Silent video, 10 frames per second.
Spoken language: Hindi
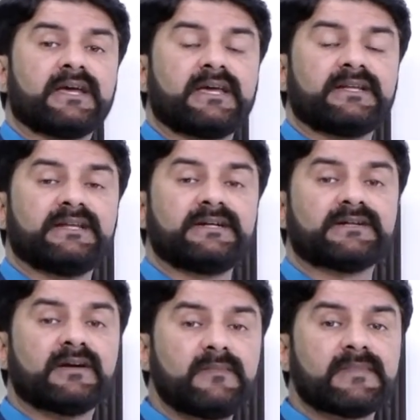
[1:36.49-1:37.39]
कि दे
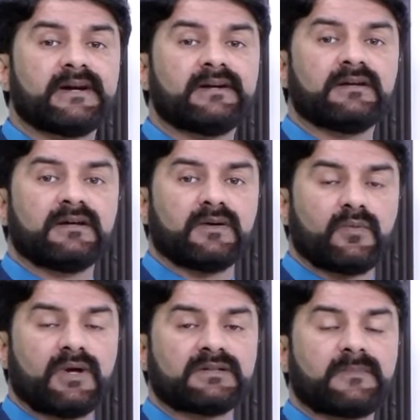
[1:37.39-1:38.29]
डिटरमेंड
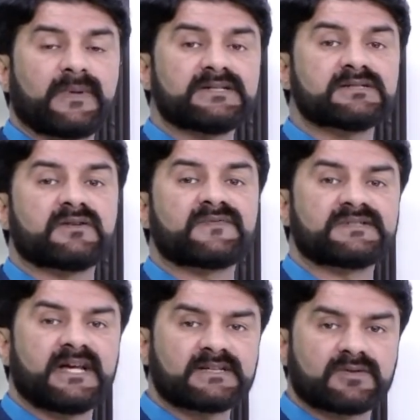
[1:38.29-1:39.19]
व्हाट द प्रेजेंस ऑफ
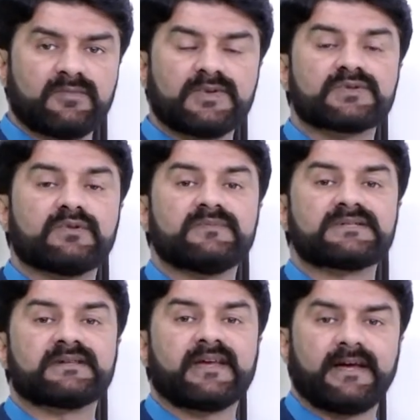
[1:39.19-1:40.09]
सेक्स
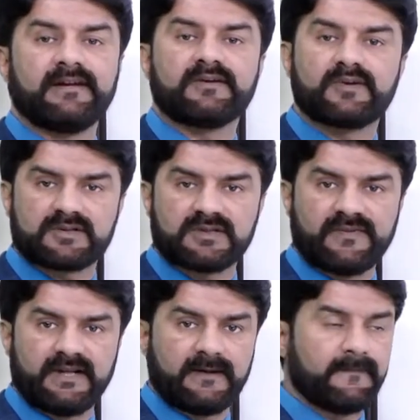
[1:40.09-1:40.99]
क्रोमोसोम्स इन
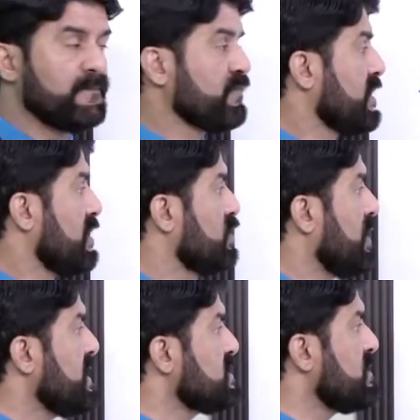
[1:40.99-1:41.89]
ड्रोसोफिला तो
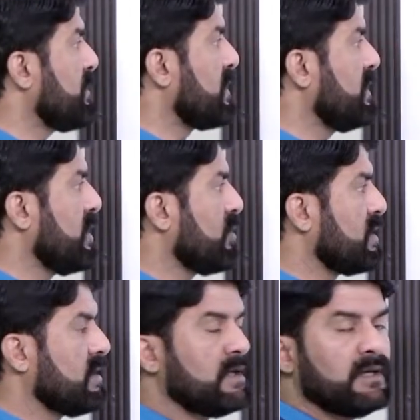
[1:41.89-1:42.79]
इस पर्टिकुलर